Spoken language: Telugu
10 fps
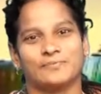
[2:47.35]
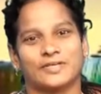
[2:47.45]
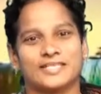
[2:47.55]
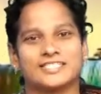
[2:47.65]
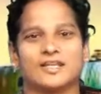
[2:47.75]

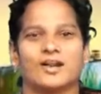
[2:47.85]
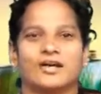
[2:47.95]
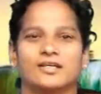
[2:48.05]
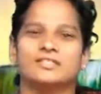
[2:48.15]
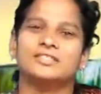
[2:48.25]
ప్రైజ్ ద
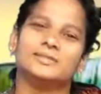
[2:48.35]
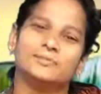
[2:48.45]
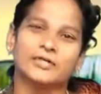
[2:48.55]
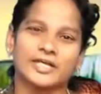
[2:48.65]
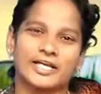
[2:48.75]
లాడ్
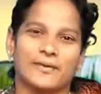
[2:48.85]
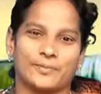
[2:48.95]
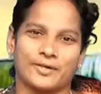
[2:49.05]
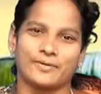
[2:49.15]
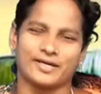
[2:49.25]
ముఖ్యంగా
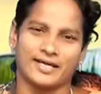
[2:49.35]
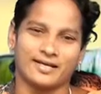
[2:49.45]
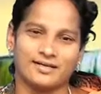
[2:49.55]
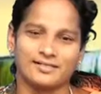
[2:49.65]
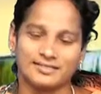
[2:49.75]
ప్రియబిడ్లారా